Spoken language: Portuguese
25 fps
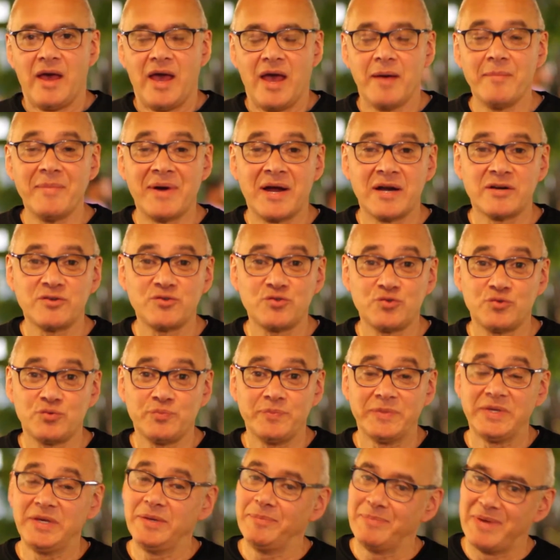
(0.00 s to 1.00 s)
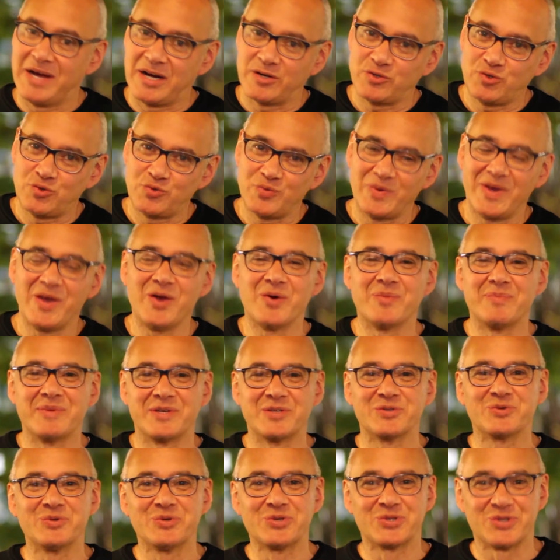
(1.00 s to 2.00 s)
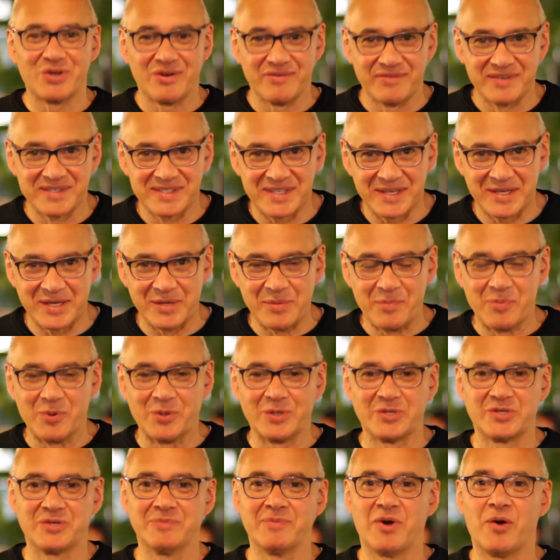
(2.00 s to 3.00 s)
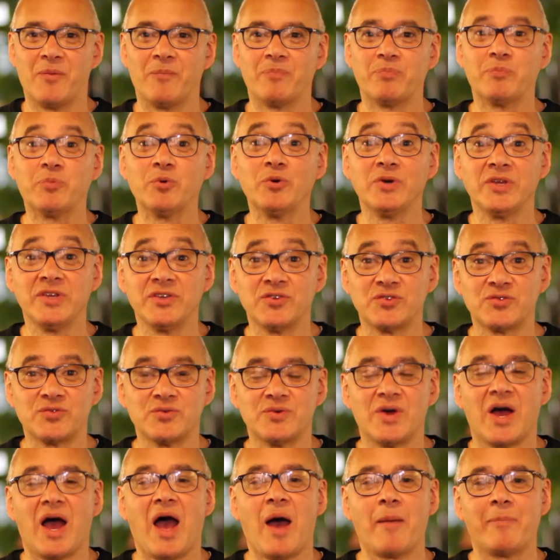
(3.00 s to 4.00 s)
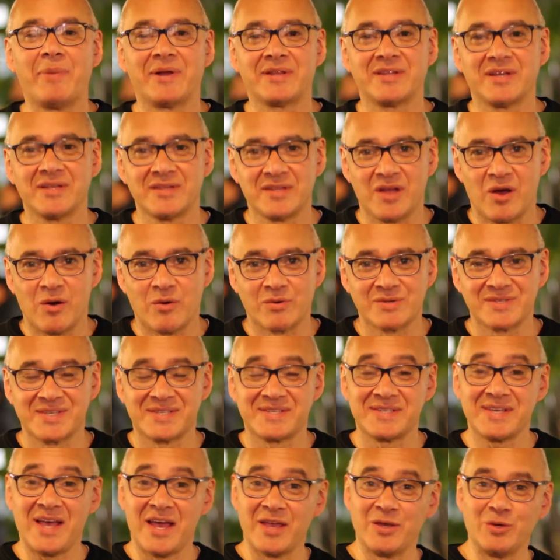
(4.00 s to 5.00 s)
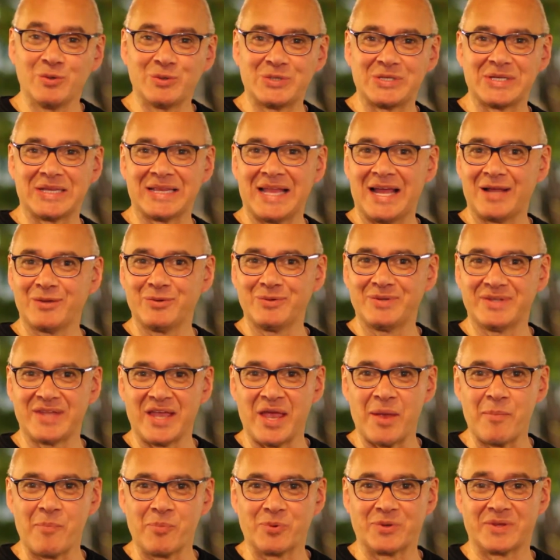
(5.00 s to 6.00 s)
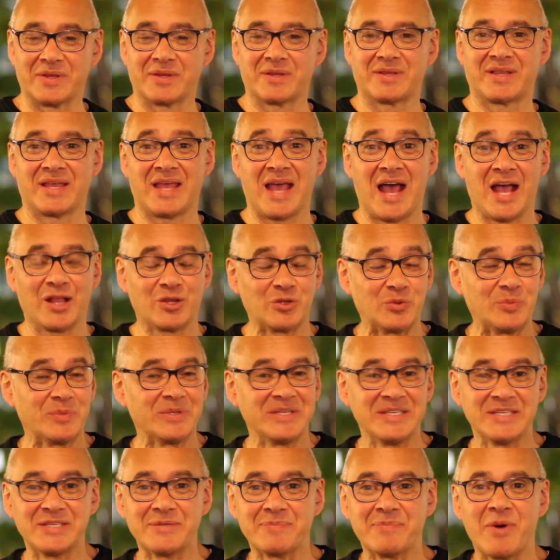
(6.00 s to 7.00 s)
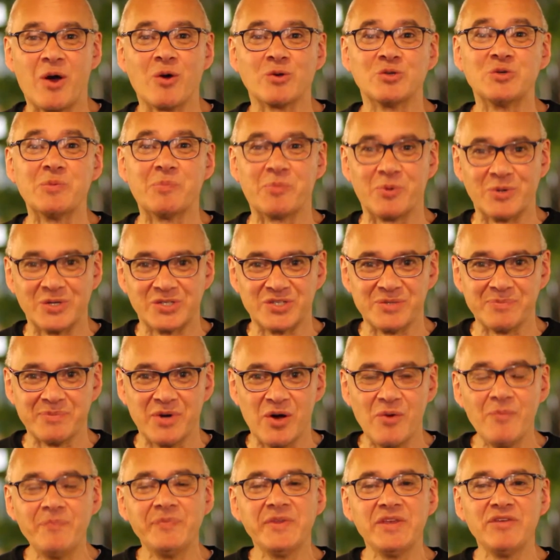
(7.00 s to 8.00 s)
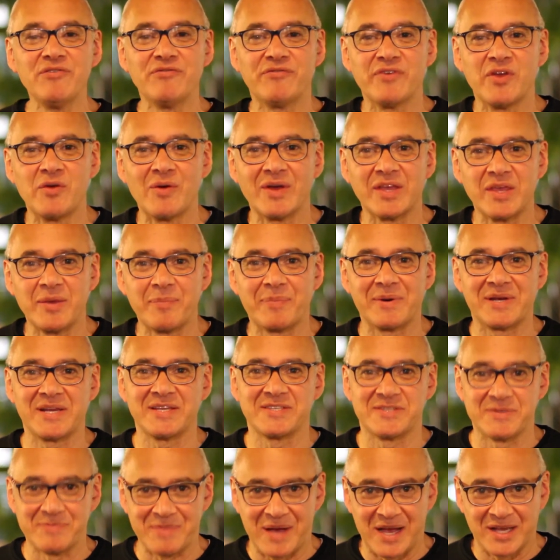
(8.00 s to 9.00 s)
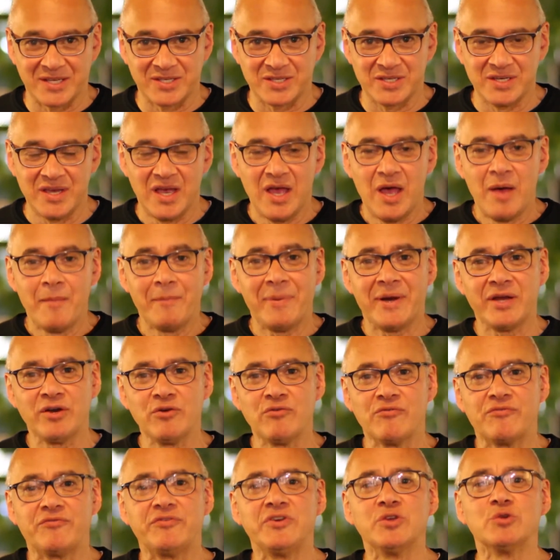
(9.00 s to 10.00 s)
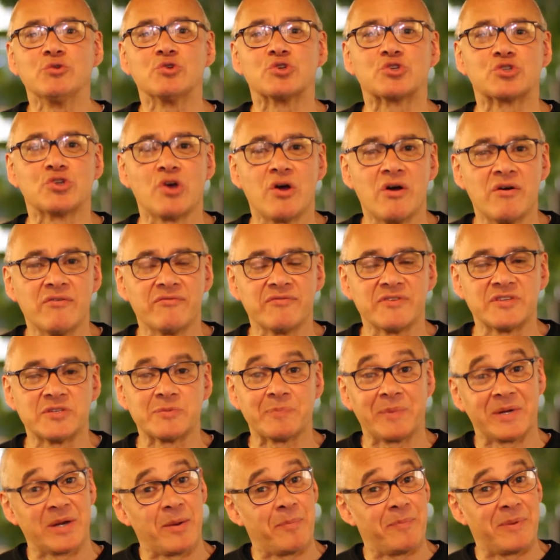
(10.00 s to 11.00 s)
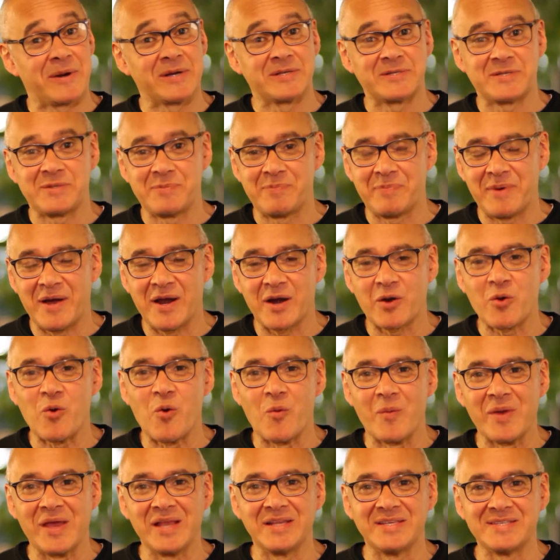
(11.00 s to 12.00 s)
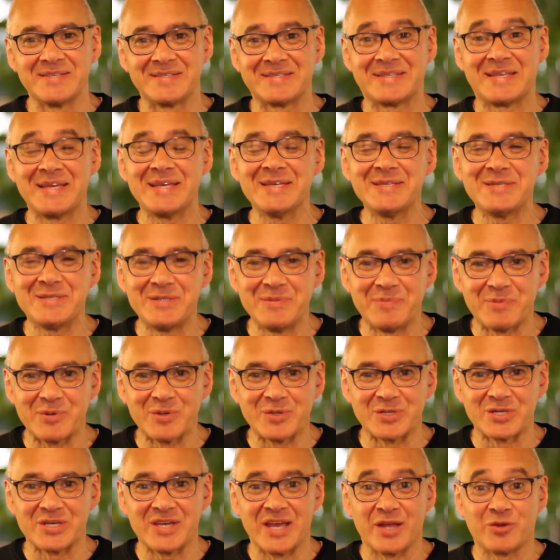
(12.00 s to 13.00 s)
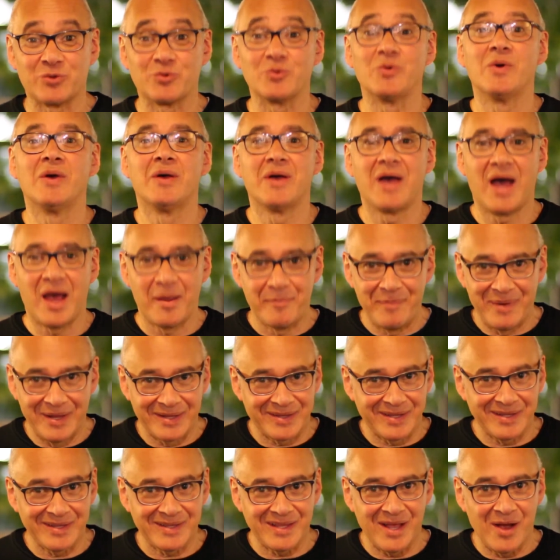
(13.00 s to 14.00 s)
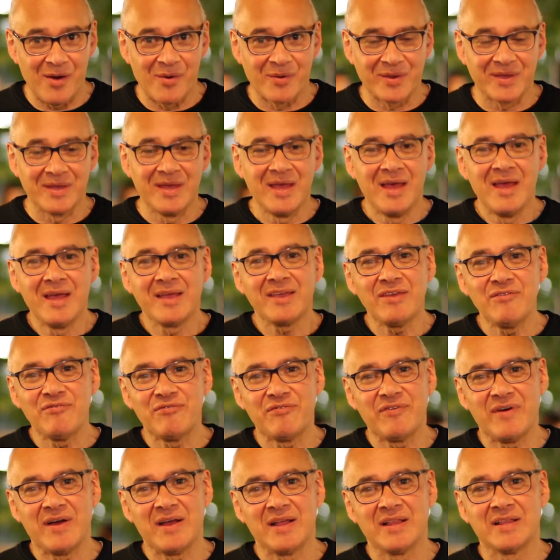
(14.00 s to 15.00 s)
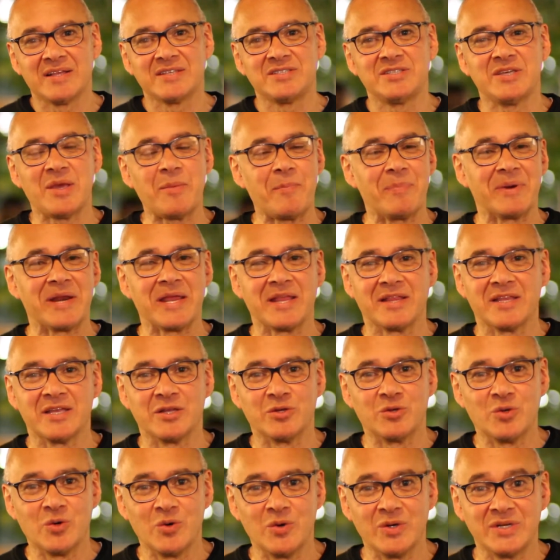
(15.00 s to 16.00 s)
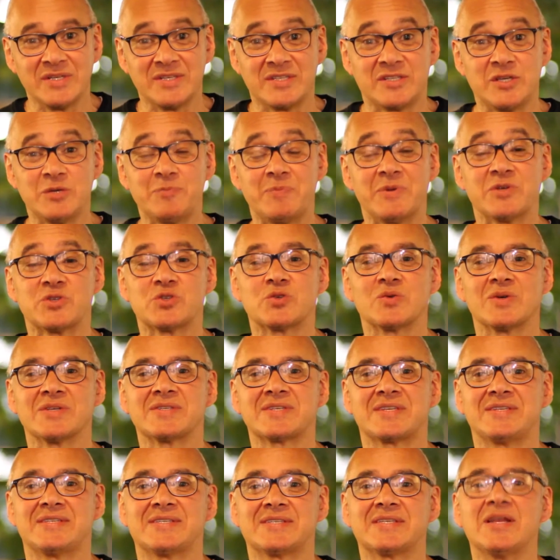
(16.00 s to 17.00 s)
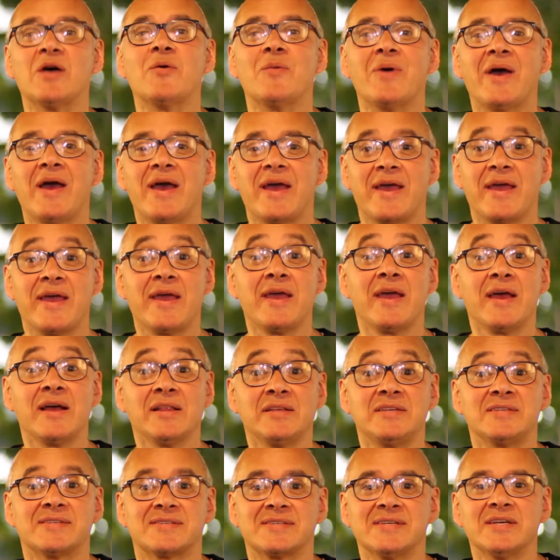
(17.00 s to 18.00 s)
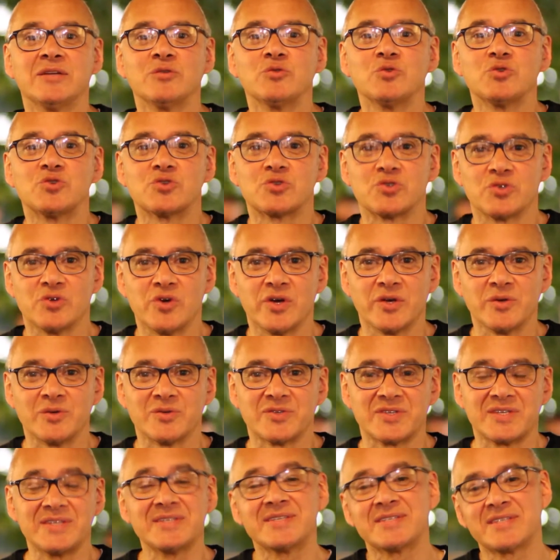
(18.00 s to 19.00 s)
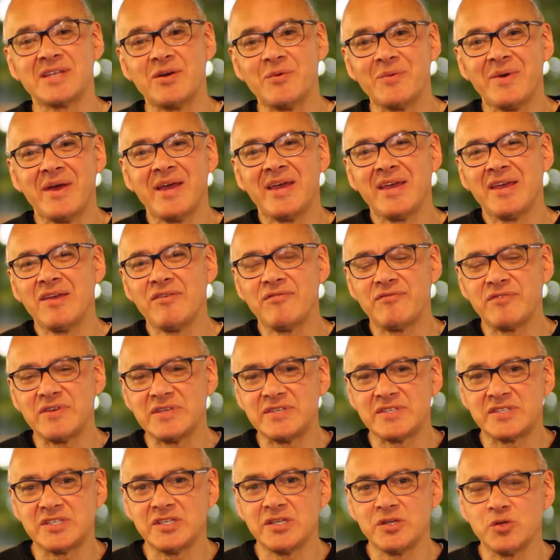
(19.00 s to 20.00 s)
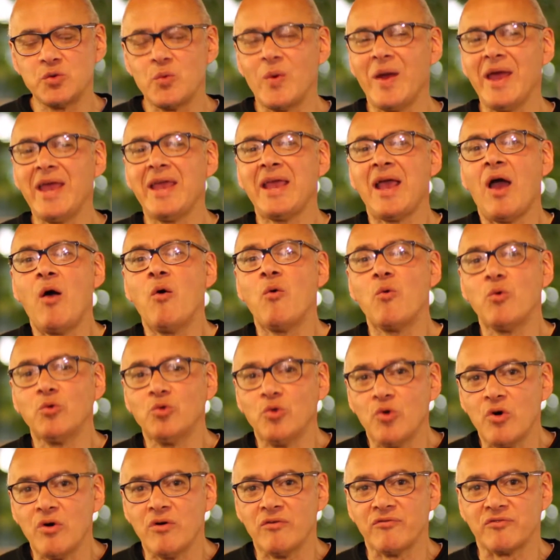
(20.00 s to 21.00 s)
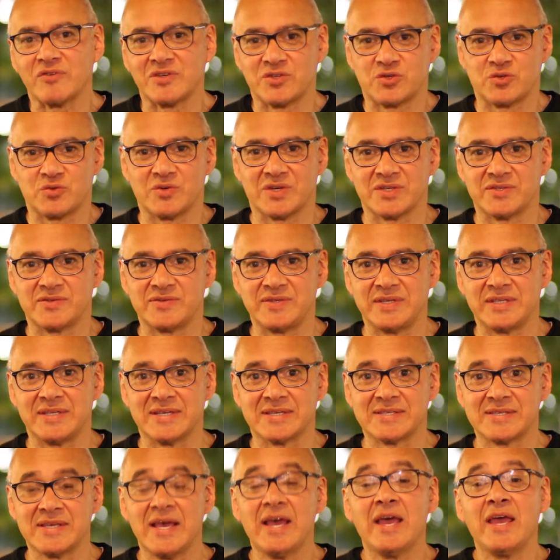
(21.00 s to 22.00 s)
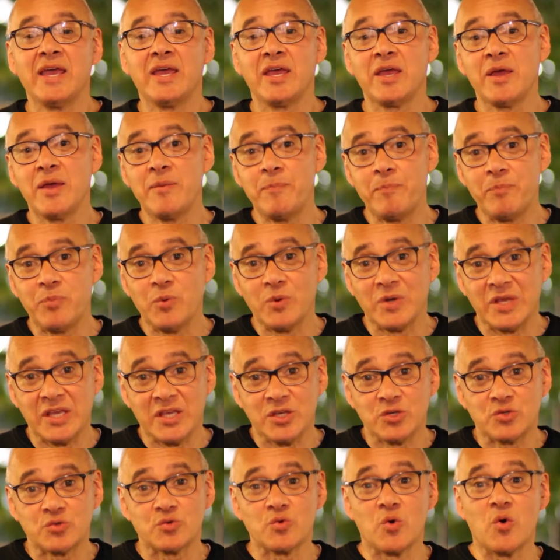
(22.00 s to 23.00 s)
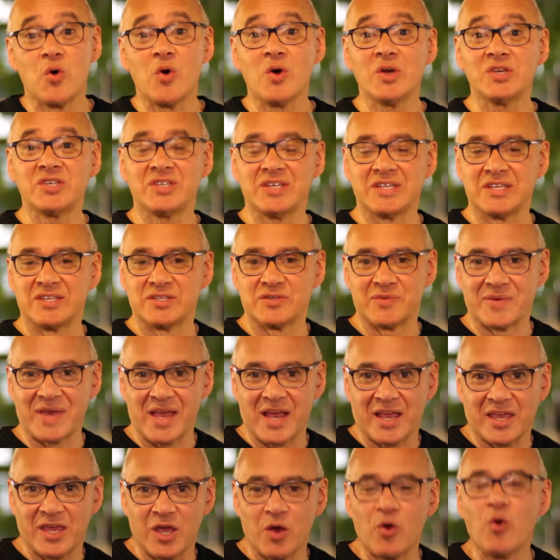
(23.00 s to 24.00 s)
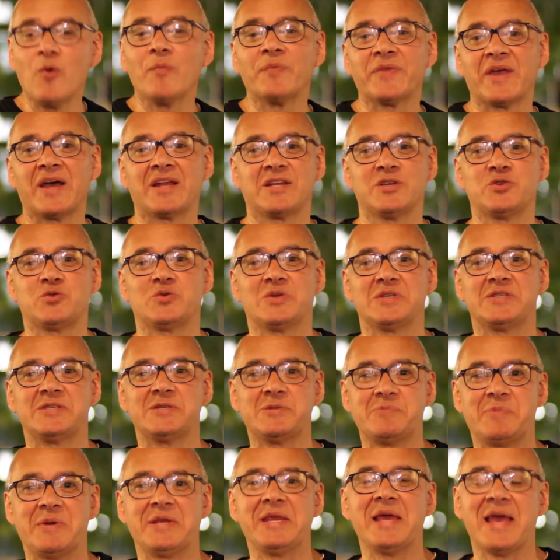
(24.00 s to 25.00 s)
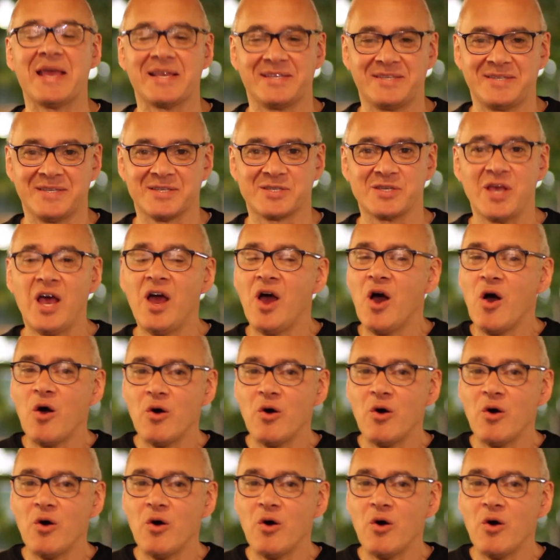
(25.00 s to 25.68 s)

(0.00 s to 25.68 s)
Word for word: É março e março é o mês dos jovens aqui em Portimão. Por isso, a Beta Talk saiu de lá do tempo Teatro Municipal de Portimão e veio aqui para a SMAT, para ouvir os jovens, para participar com eles deste projeto, a Beta Talk, que fala de empreendedores, de pessoas que estão realizando sonhos, que estão investindo em algo novo em suas vidas. E por isso, hoje eles vêm aqui contar as suas experiências.